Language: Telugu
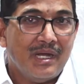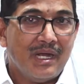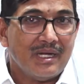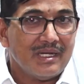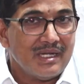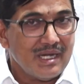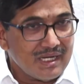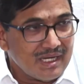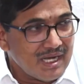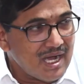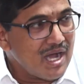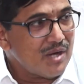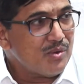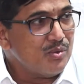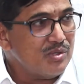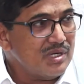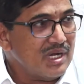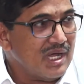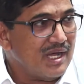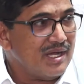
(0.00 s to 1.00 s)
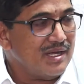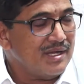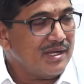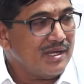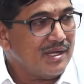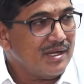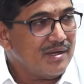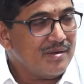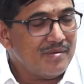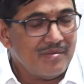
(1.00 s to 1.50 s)
అట్లా కాకుండా
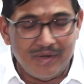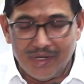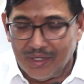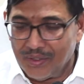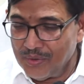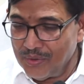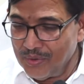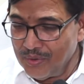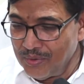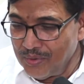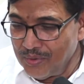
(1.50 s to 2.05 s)
అడు